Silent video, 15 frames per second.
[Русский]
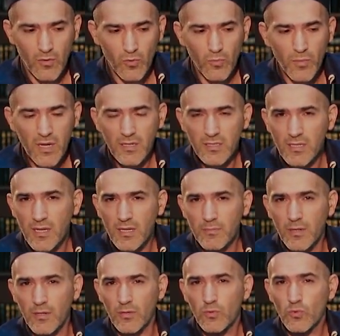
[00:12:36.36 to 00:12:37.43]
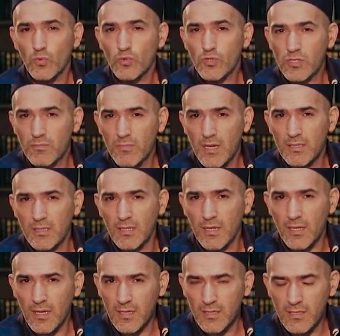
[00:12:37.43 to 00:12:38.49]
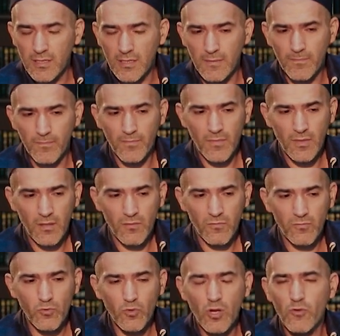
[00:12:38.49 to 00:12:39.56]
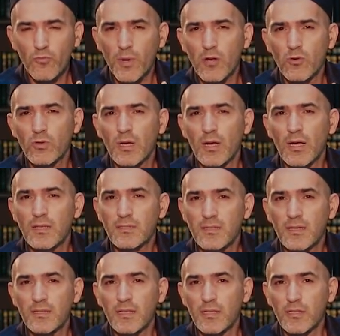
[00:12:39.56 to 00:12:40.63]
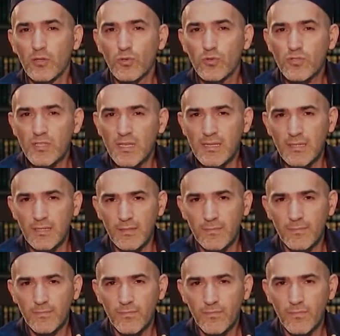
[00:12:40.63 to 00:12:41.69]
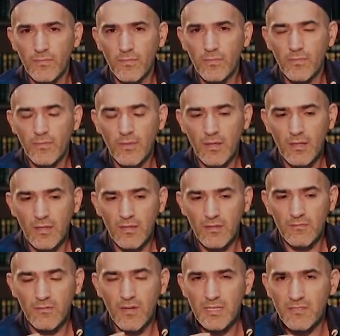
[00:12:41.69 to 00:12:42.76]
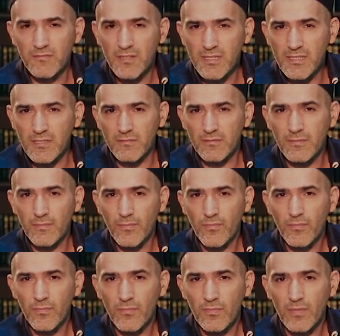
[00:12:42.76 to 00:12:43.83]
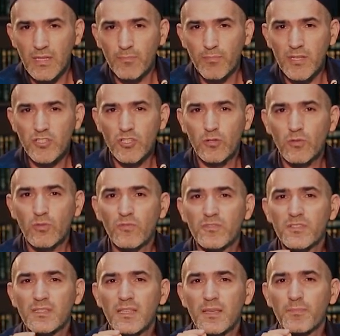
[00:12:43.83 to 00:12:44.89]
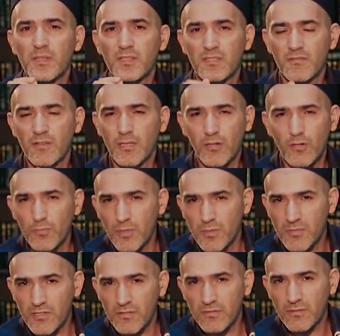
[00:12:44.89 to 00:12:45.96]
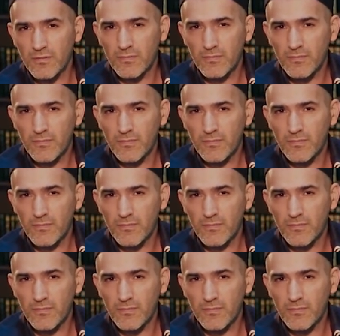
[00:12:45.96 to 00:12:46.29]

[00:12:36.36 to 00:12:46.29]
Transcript: Умар Асхаба, Усмана, Али, внуков пророка Хасана и Хусейна, возвысив и подчеркнув степень своих любимцев –